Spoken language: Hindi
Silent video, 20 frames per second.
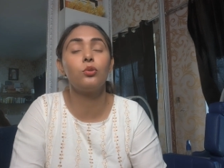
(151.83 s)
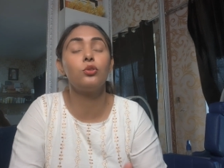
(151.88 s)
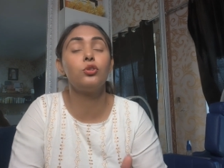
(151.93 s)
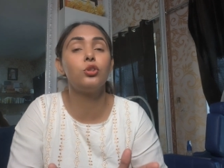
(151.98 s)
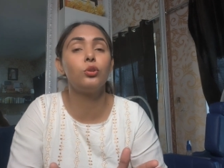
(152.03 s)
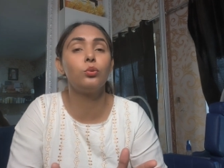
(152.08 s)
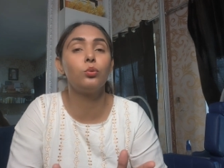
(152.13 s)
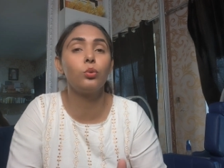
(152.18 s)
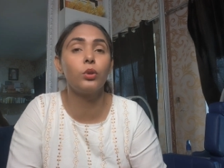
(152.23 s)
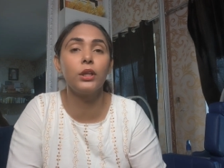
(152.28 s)

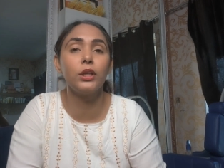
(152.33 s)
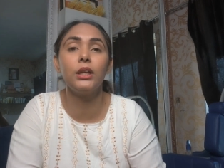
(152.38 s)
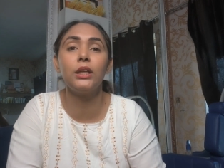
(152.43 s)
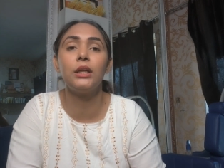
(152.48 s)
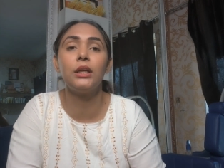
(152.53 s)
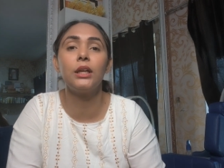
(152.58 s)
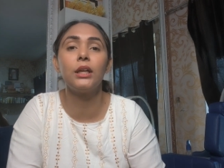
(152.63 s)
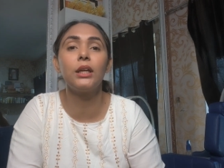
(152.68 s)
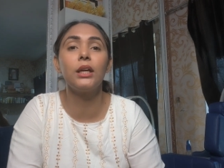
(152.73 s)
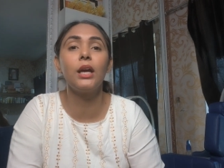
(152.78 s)
जरूरी
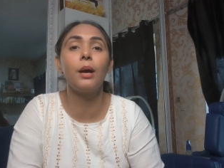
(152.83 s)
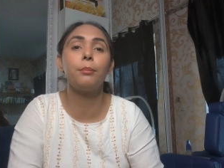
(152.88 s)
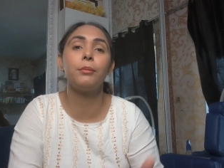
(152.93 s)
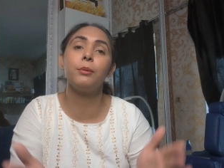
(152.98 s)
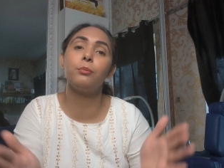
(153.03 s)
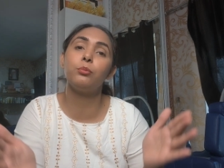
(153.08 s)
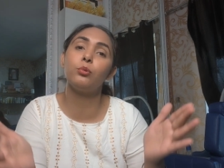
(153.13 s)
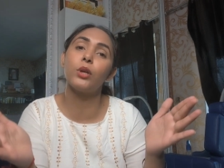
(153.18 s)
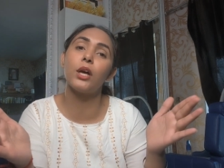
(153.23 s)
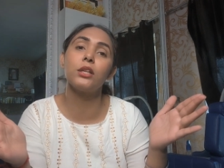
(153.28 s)
नहीं है कि आपने
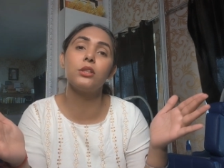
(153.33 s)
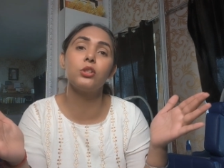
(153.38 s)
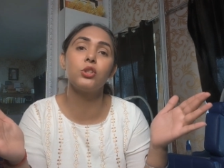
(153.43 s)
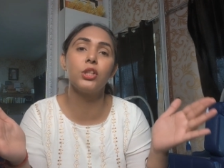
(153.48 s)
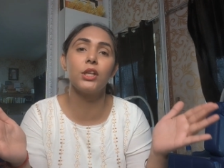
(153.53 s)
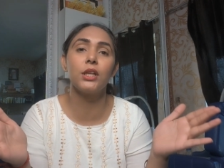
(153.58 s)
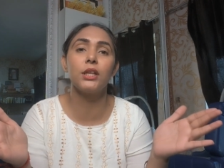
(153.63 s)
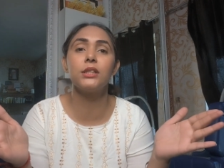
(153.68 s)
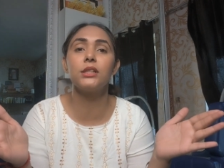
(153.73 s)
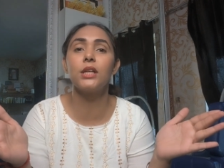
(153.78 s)
पूरा
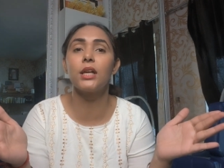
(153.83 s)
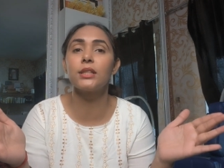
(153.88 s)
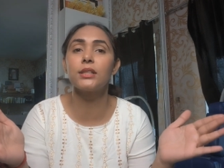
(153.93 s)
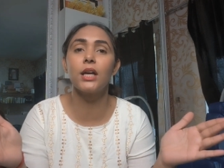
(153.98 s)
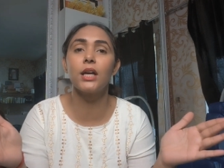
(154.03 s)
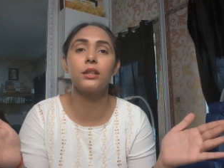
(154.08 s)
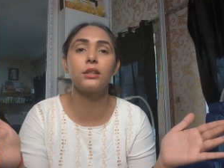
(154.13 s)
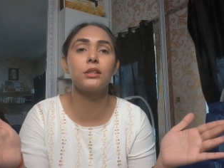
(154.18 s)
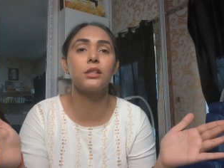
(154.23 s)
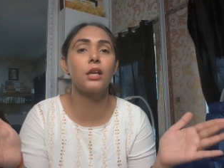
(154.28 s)
छः हज़ार
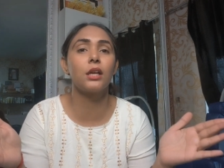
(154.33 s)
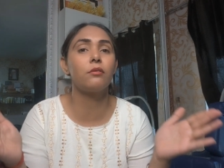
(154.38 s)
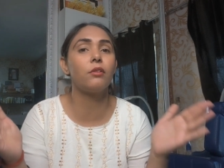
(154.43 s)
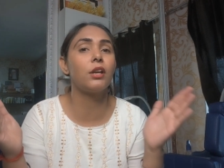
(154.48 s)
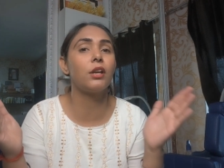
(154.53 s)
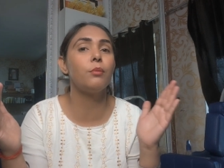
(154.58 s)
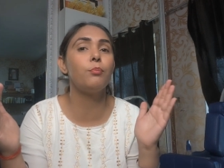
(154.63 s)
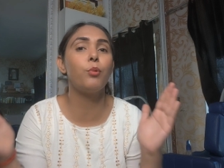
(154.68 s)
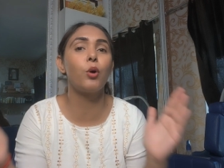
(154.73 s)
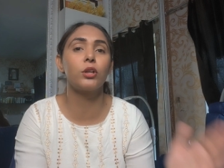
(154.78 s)
सात हज़ार
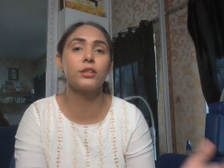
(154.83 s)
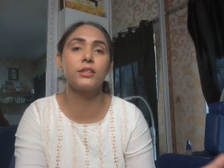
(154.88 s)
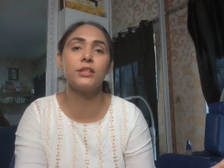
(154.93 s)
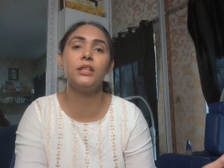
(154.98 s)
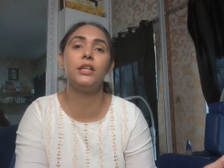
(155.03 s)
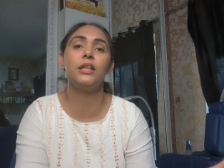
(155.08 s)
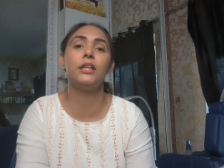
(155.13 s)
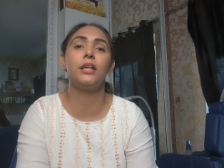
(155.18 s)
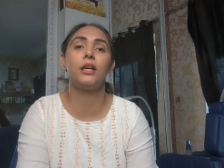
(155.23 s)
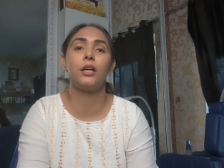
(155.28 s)
वाला बॉक्स ही
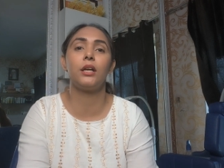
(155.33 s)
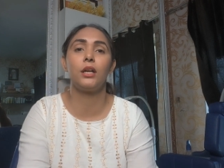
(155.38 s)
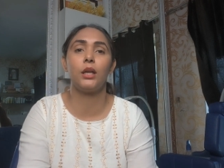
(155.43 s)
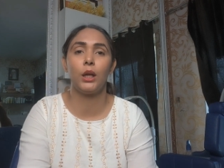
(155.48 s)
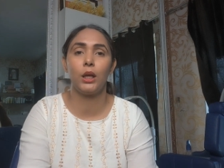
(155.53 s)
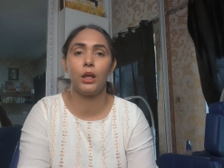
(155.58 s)
लेना है